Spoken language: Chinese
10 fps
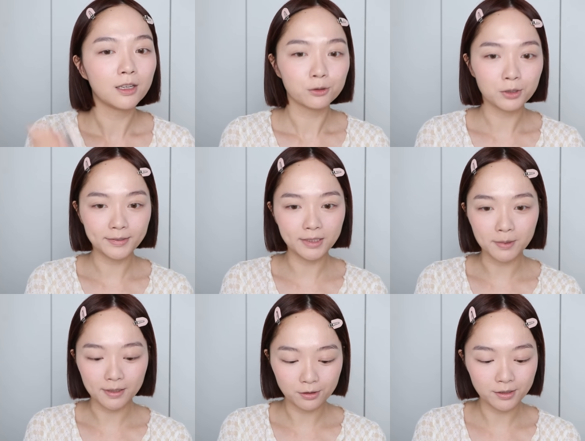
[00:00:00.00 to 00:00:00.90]
所以基
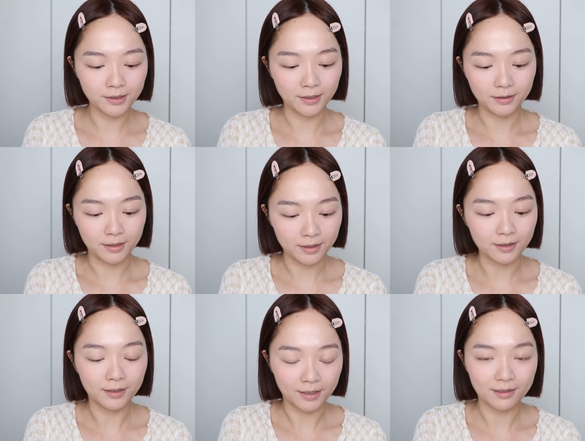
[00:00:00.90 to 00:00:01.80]
本上就是你的
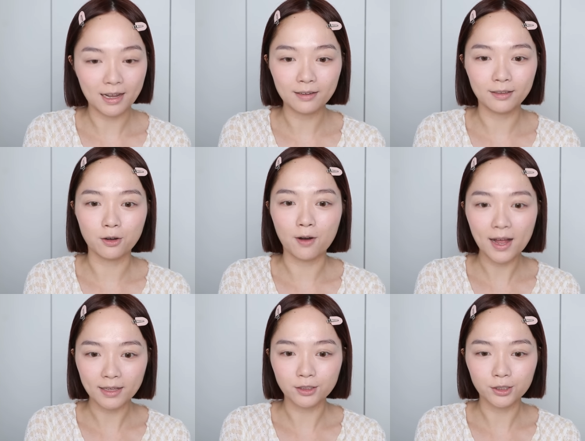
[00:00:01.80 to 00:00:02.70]
脸哪里有
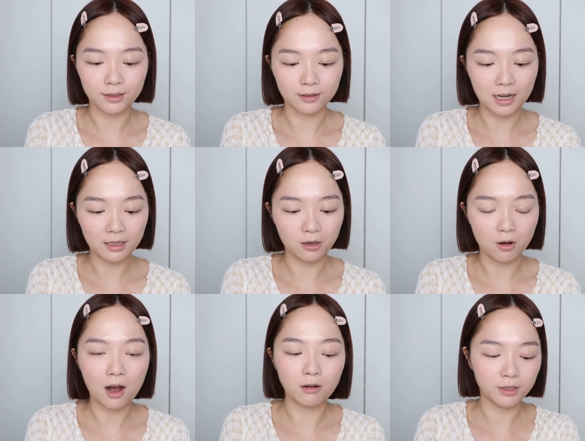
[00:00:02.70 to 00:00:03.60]
暗沉，哪里有
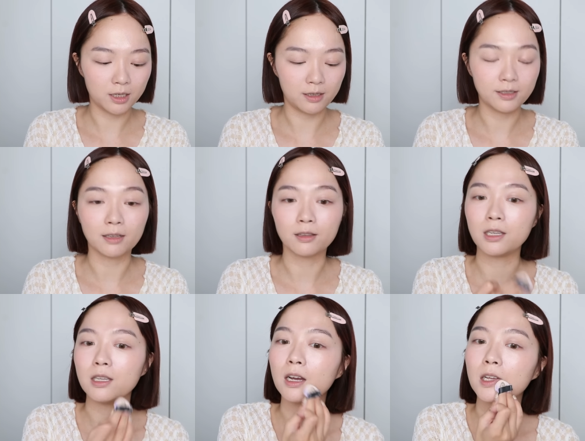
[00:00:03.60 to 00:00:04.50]
凹陷，你想
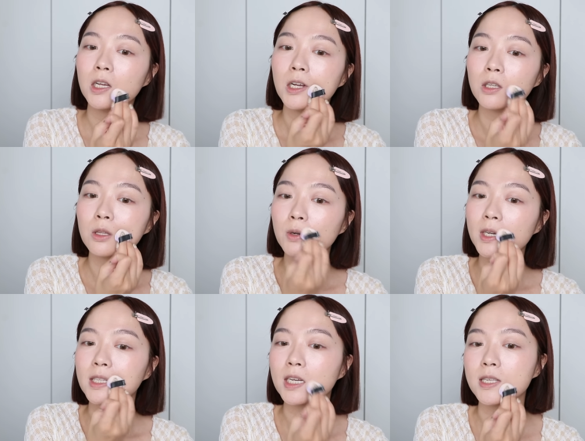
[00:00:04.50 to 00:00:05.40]
提亮都
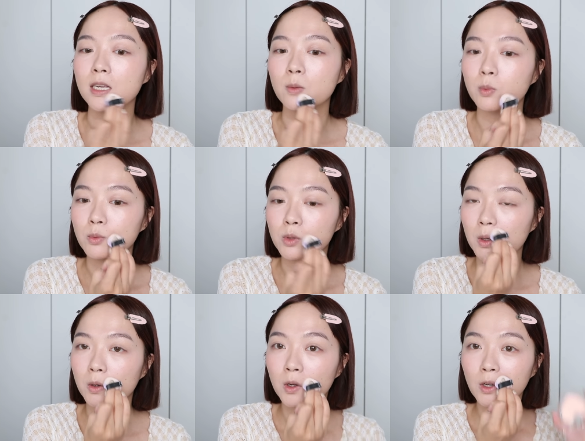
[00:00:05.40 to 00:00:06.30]
可以在这个步
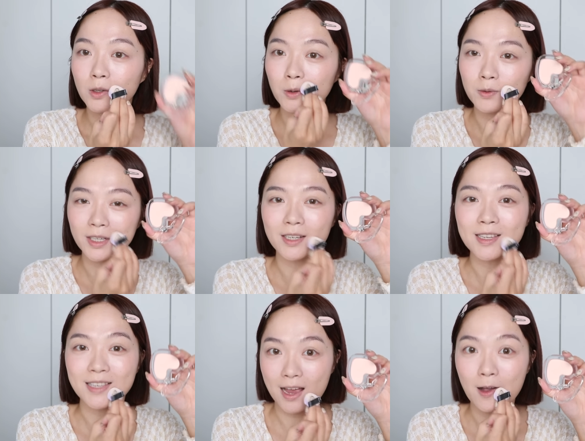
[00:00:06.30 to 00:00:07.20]
骤用这个
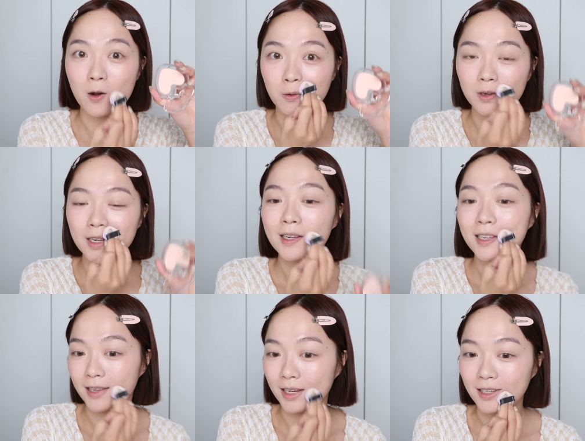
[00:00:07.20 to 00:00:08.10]
腮红
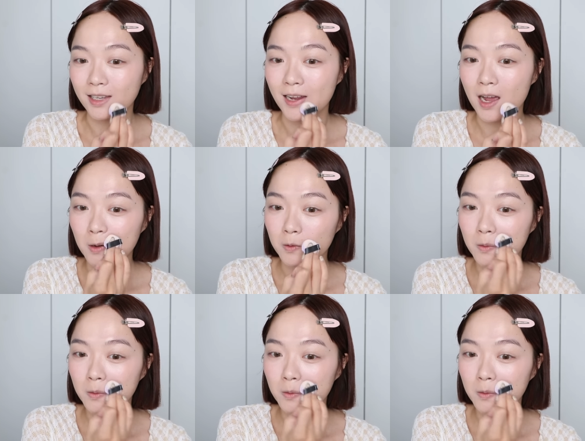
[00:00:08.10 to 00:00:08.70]
来提亮。